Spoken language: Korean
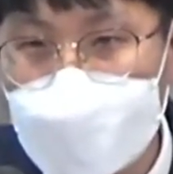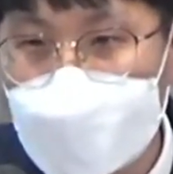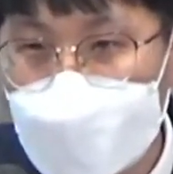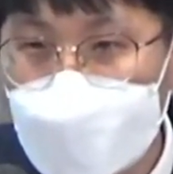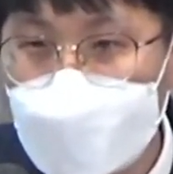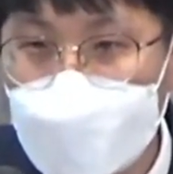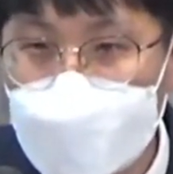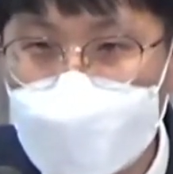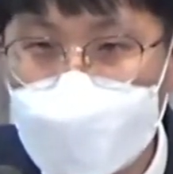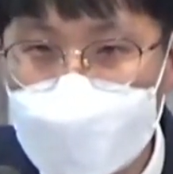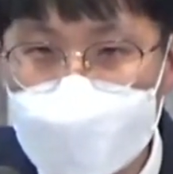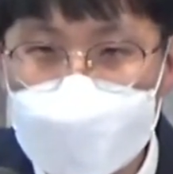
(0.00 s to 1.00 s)

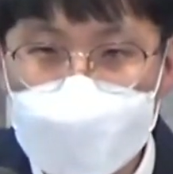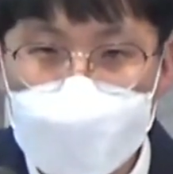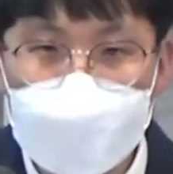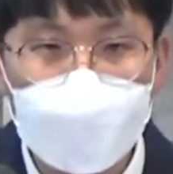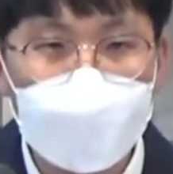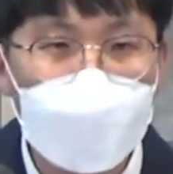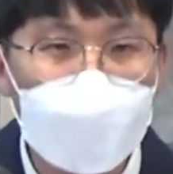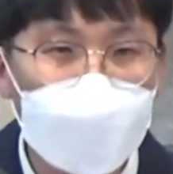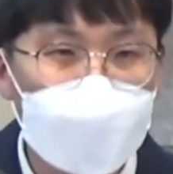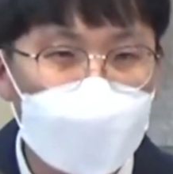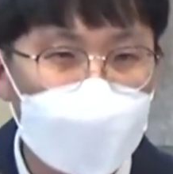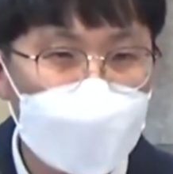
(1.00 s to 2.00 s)
70년이란 그 시간
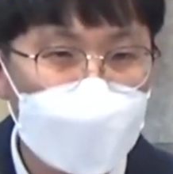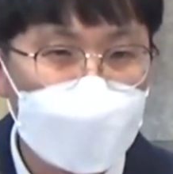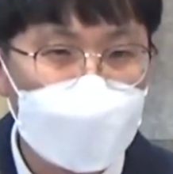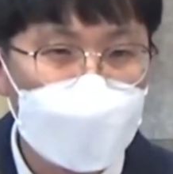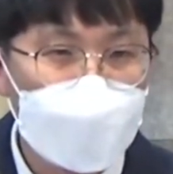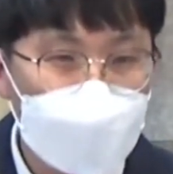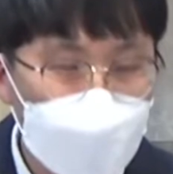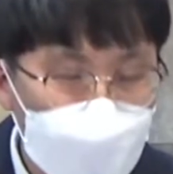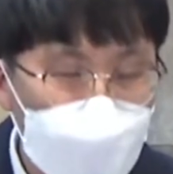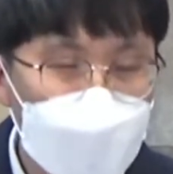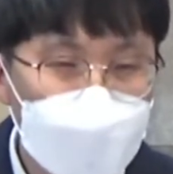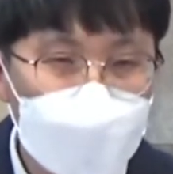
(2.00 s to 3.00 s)
동안 그렇게
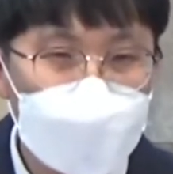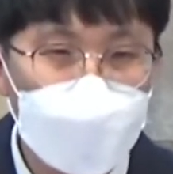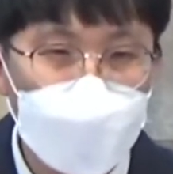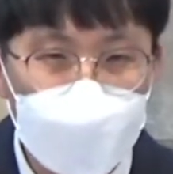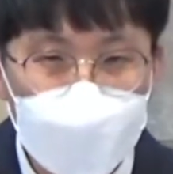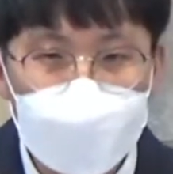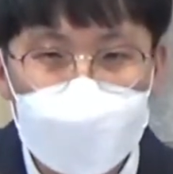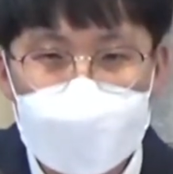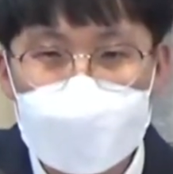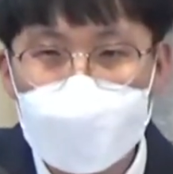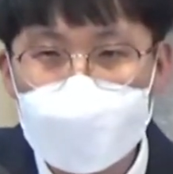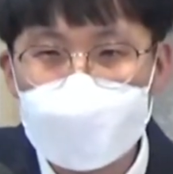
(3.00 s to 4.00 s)
힘들고 어렵게
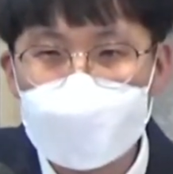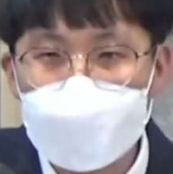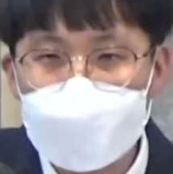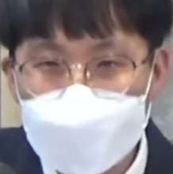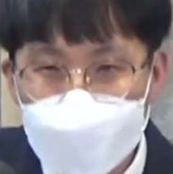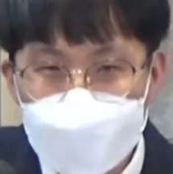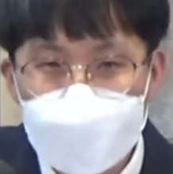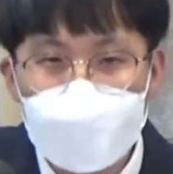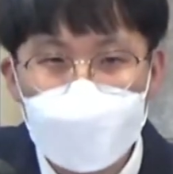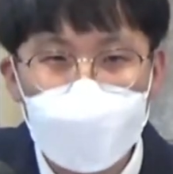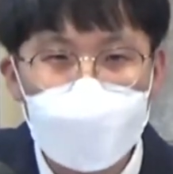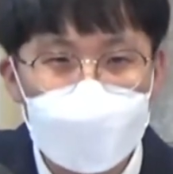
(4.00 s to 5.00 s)
지냈는데 이렇게
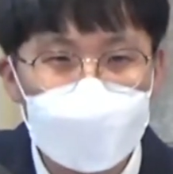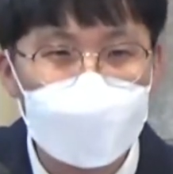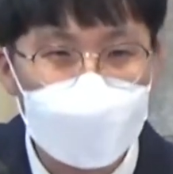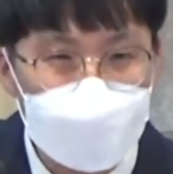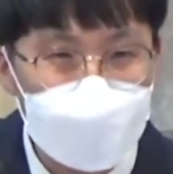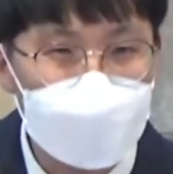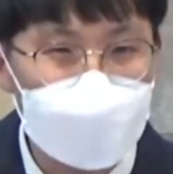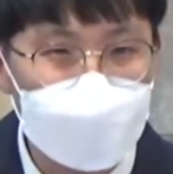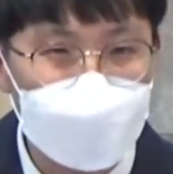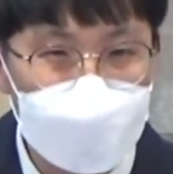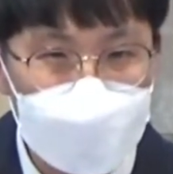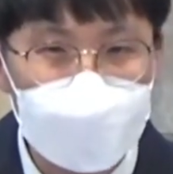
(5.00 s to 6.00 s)
불평할 수 있을,
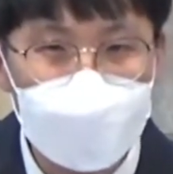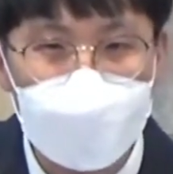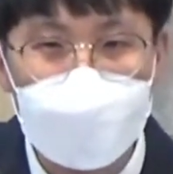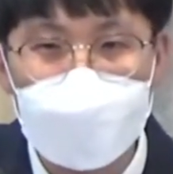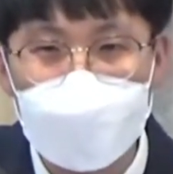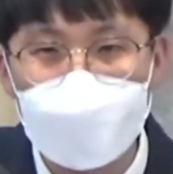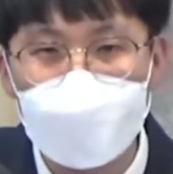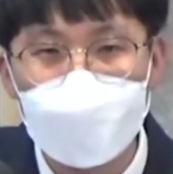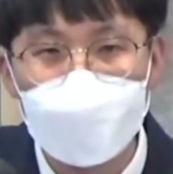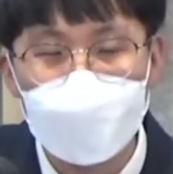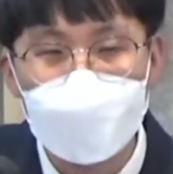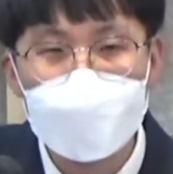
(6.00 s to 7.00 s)
있을 거야
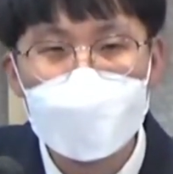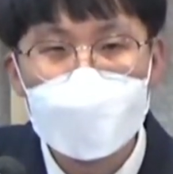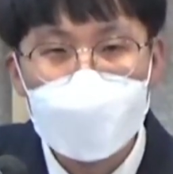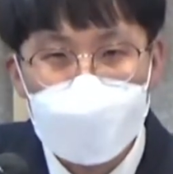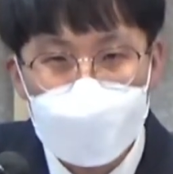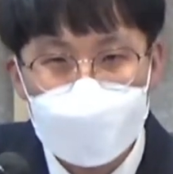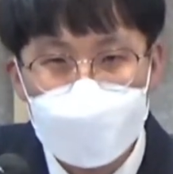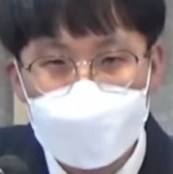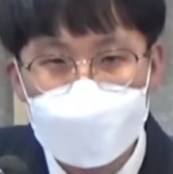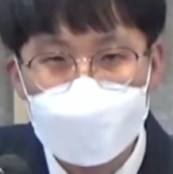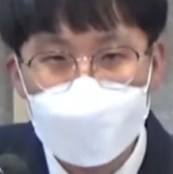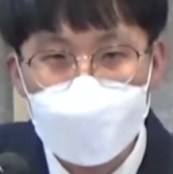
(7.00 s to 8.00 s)
라고 하나님이
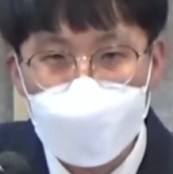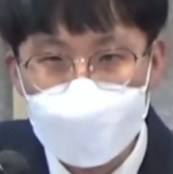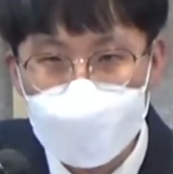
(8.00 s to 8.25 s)
그들의 마음을